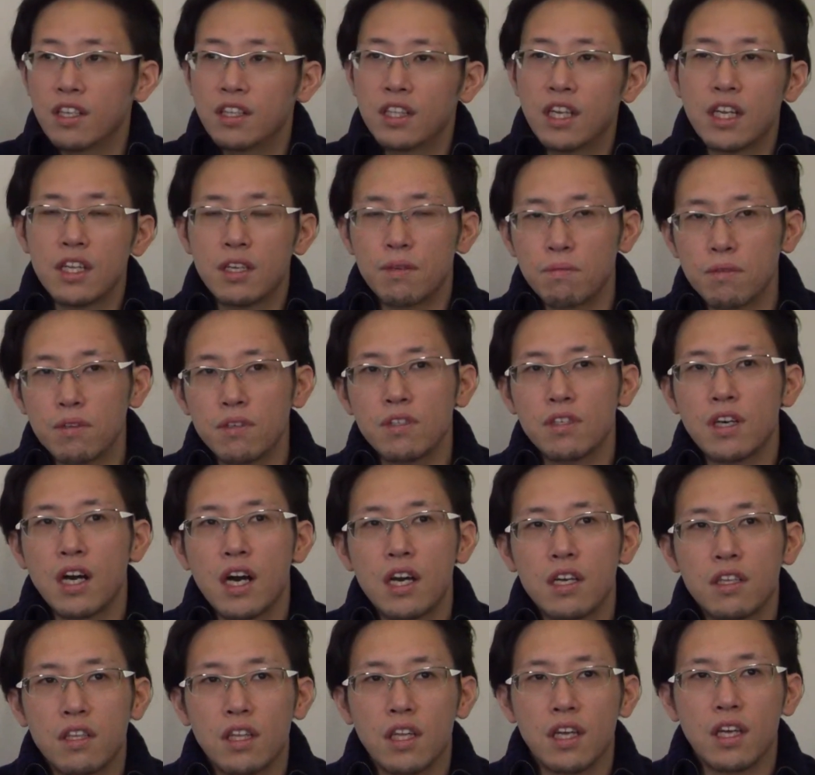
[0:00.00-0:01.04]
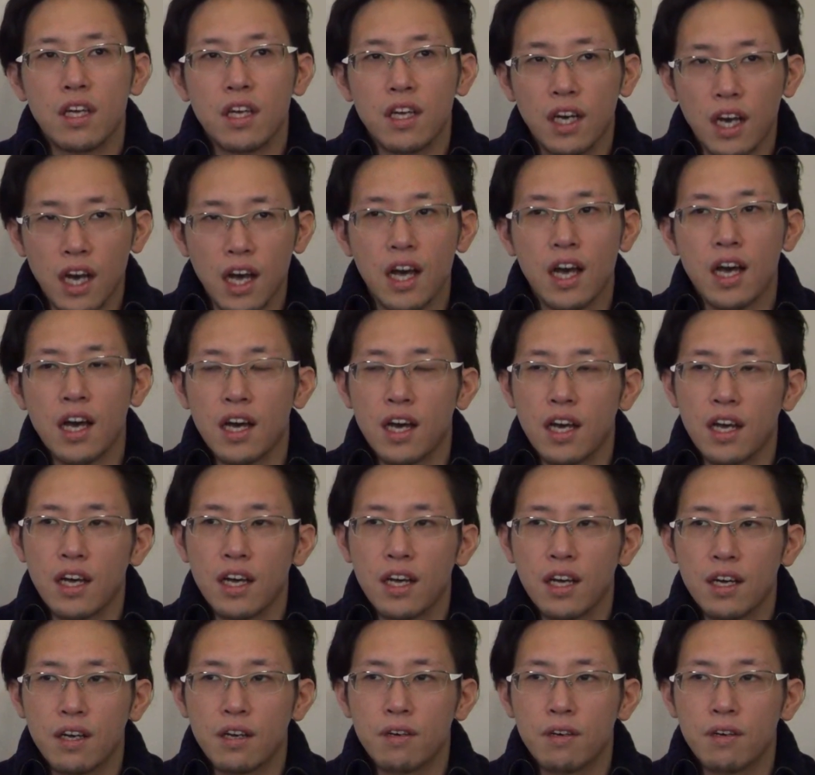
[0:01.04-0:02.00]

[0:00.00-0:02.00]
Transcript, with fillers: 何分相手が